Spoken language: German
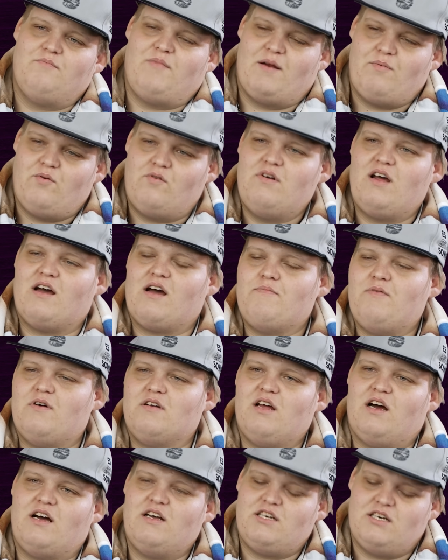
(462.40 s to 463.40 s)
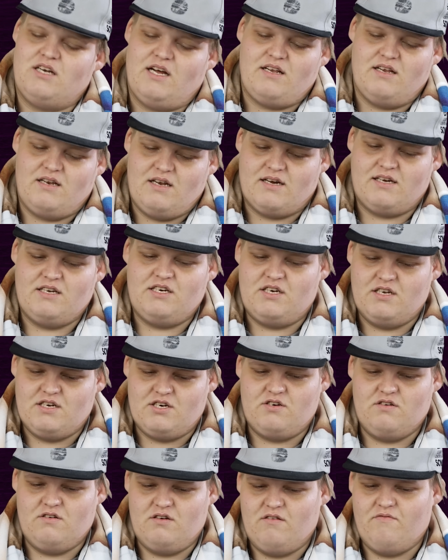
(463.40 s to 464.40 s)
Mein Bruder Reportagen, der hat ihn ja richtig
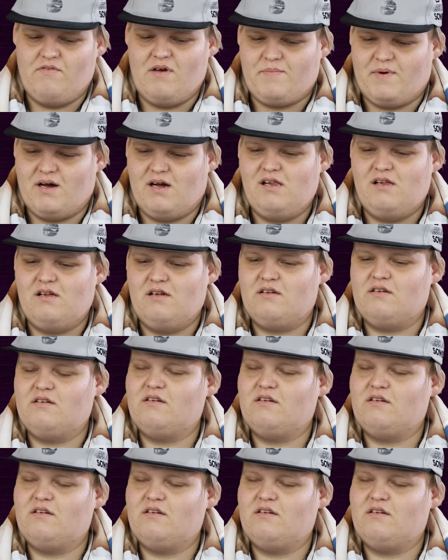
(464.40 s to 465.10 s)
schön verbal,